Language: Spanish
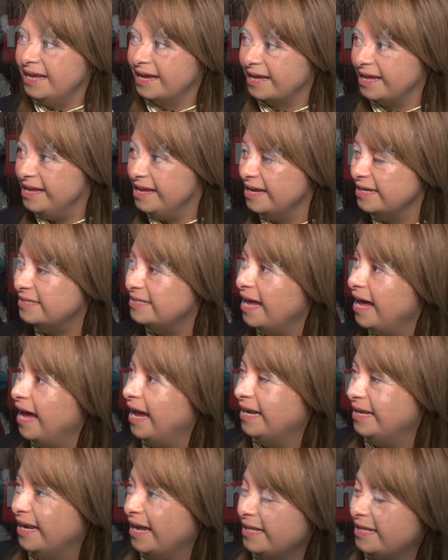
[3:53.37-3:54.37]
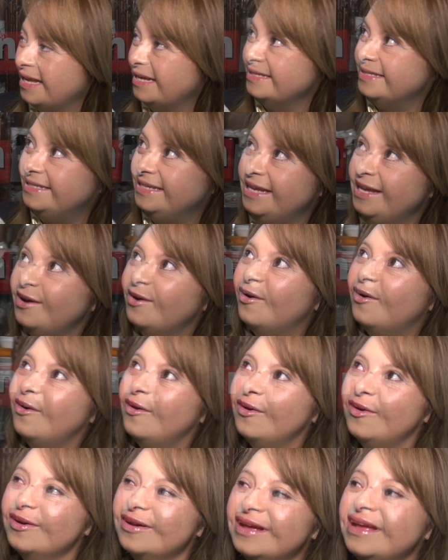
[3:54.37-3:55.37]
aquí está en
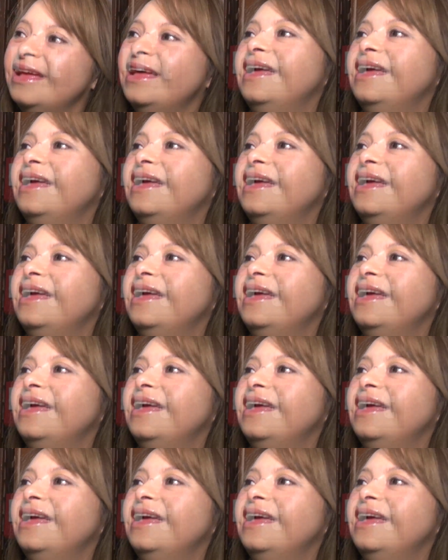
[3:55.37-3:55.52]
natación.